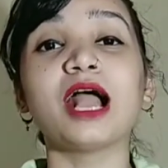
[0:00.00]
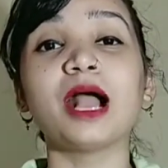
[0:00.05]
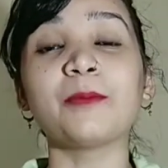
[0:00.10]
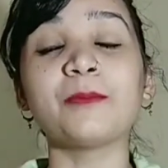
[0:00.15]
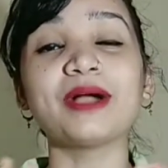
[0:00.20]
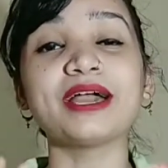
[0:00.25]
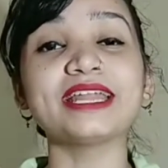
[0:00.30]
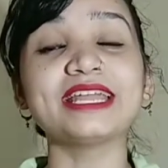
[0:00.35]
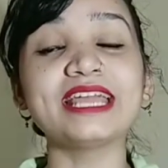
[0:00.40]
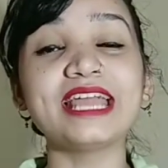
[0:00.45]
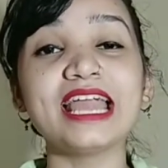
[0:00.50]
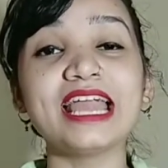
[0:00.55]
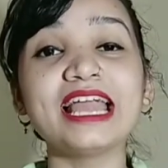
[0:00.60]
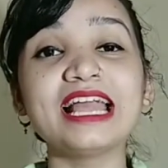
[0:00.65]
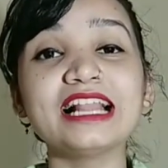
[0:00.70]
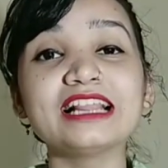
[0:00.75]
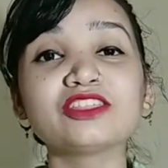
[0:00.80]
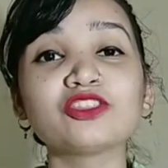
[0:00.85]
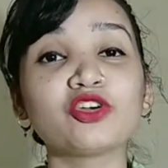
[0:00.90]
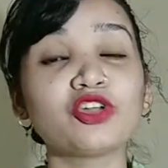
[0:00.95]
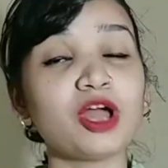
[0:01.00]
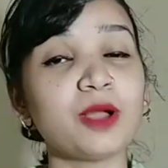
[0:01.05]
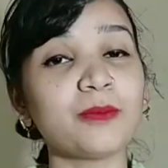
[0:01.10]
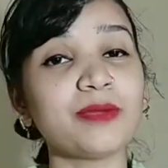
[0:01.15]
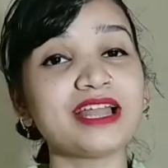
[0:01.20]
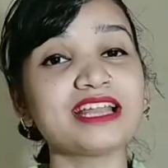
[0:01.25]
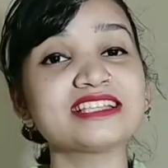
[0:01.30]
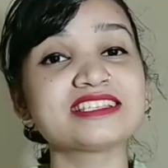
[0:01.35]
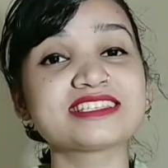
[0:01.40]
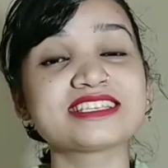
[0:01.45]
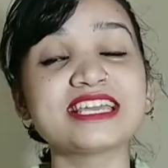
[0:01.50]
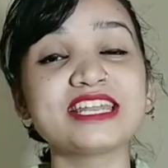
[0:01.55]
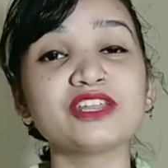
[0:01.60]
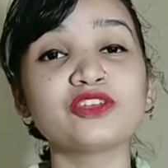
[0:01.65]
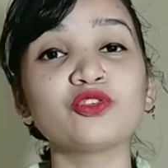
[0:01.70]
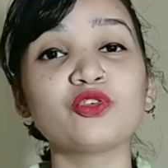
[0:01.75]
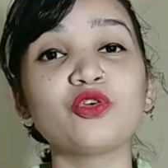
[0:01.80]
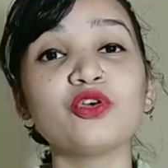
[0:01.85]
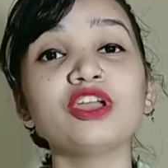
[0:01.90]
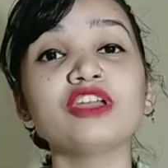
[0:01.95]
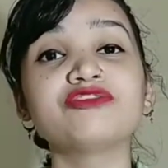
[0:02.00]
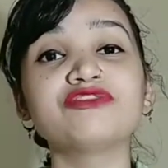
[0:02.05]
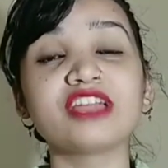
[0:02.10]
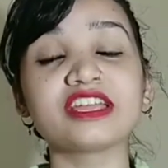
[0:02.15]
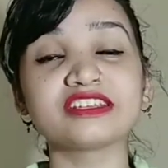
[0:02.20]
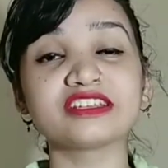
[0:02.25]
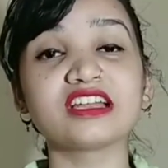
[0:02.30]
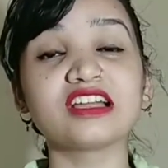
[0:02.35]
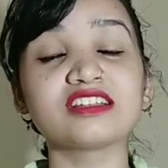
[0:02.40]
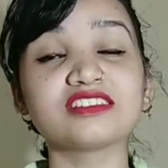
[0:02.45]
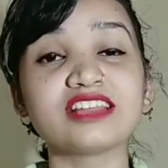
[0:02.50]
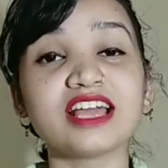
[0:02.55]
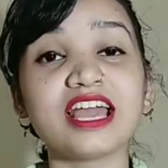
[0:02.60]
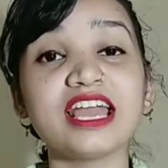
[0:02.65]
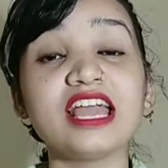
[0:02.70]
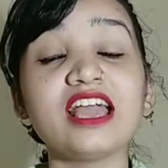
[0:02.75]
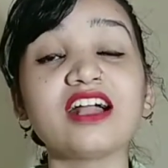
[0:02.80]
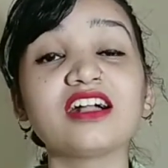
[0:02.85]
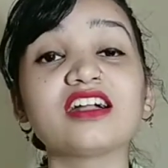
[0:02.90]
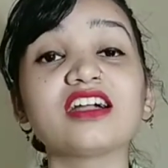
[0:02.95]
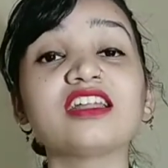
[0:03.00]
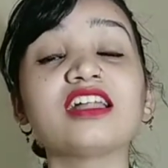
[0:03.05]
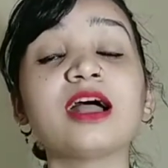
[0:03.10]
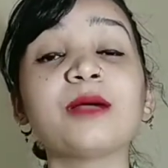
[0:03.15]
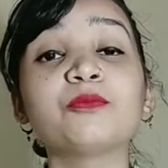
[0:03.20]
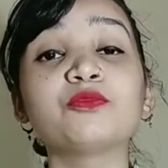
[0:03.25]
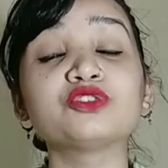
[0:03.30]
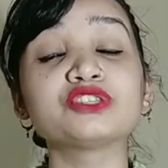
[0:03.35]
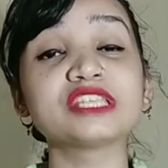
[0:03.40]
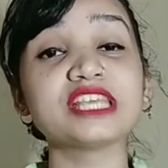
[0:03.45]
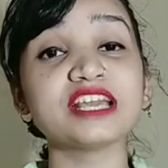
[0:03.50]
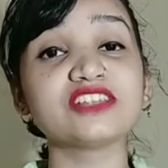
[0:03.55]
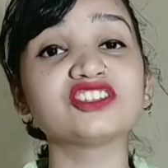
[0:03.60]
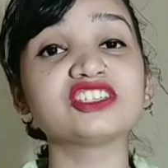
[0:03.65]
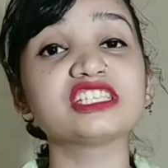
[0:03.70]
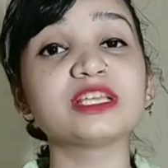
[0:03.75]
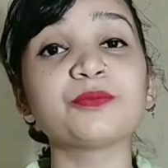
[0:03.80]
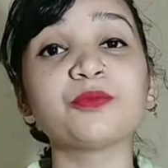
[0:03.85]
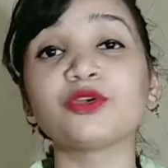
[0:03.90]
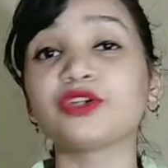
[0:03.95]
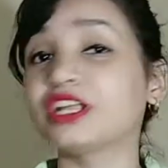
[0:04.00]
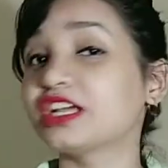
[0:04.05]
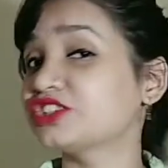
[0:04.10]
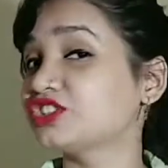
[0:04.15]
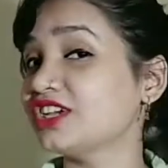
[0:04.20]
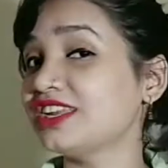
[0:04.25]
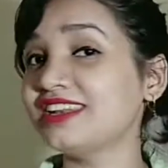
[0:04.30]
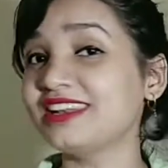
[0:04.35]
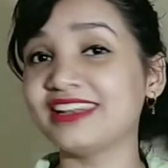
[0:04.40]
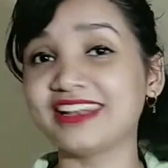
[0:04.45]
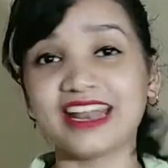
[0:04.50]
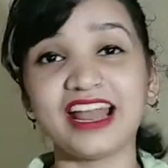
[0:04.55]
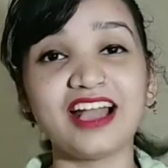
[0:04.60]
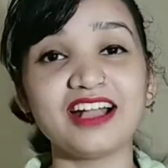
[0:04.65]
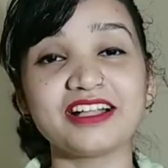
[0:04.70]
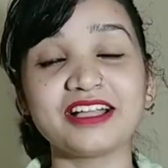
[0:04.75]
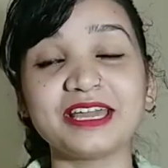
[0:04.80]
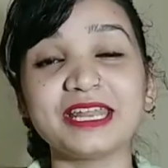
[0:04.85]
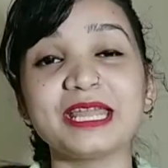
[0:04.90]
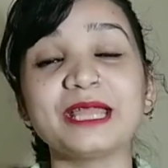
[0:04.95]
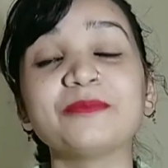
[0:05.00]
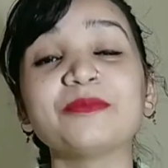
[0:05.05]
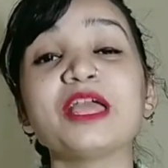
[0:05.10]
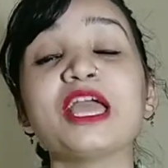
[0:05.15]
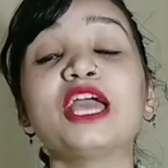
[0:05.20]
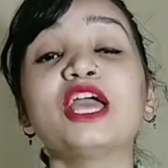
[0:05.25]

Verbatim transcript: हमारी हेल्थ और हमारी स्किन को इफ़ेक्ट करता है अगर हम उसके अच्छे से प्रोटेक्शन ना करें